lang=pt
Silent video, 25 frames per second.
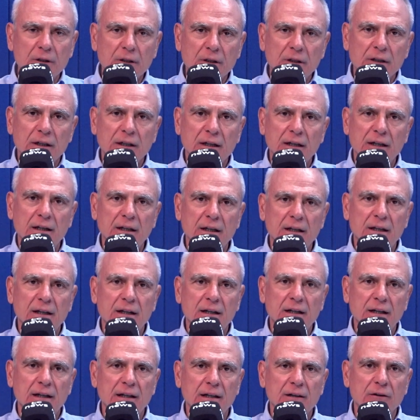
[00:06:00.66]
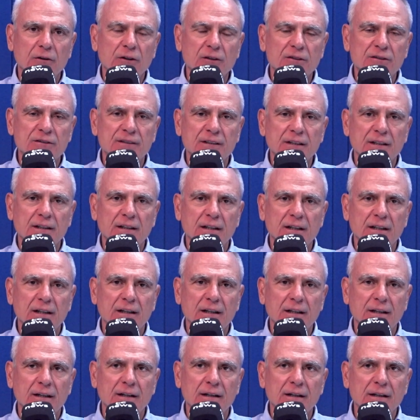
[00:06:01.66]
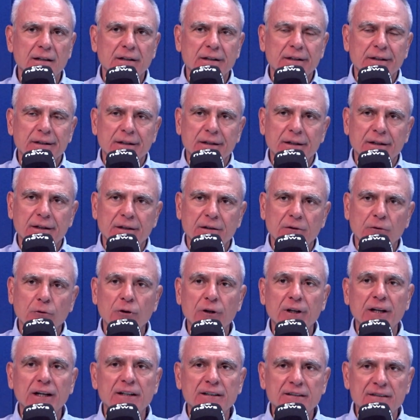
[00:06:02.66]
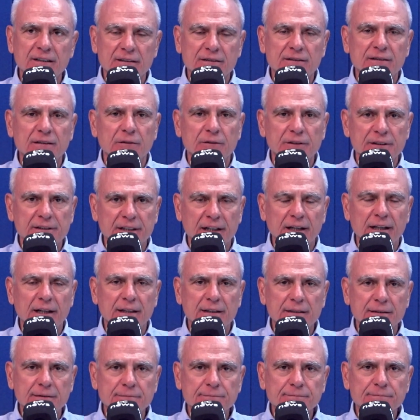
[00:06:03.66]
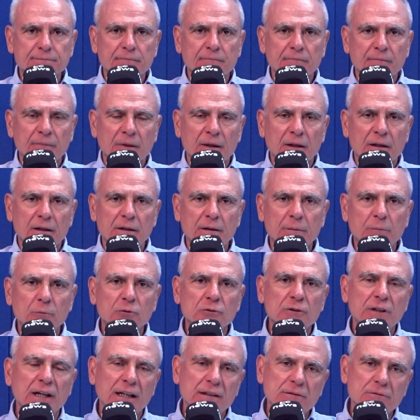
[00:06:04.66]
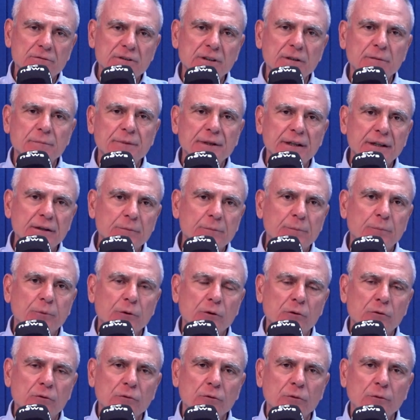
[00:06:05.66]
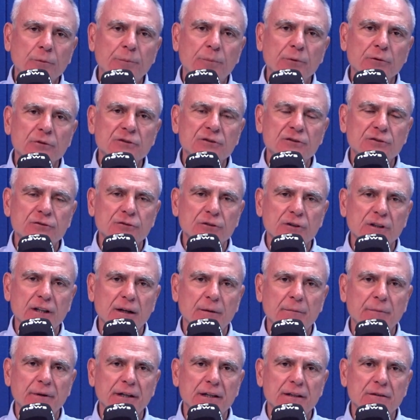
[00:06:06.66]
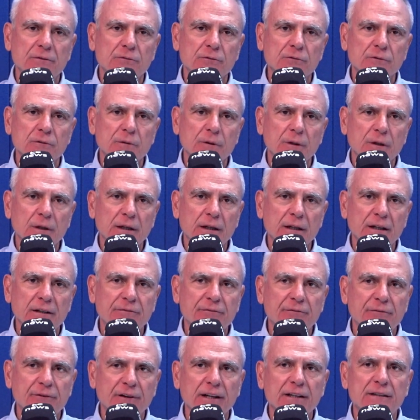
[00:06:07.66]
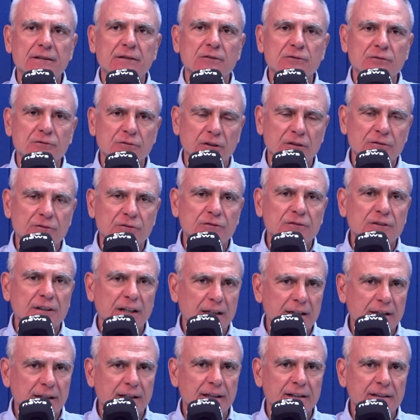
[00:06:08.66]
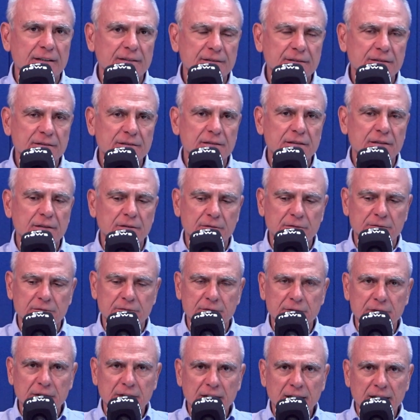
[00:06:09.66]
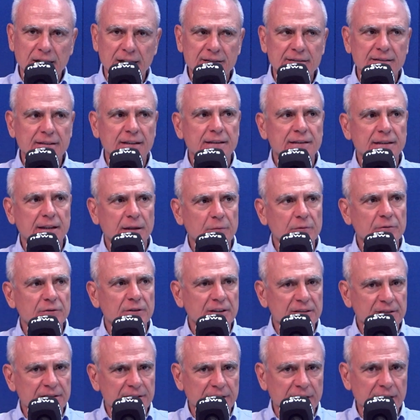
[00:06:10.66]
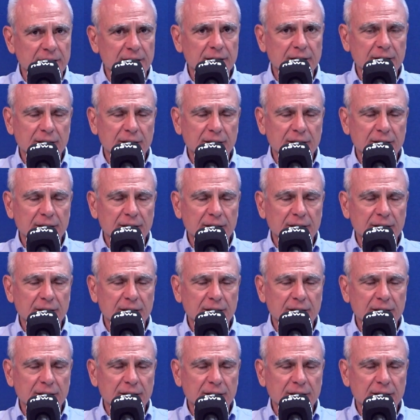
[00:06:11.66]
a, a nossa a é, organização interna e mudado também um pouco o posicionamento é, frente aos nossos canais. Então, essa é a WDC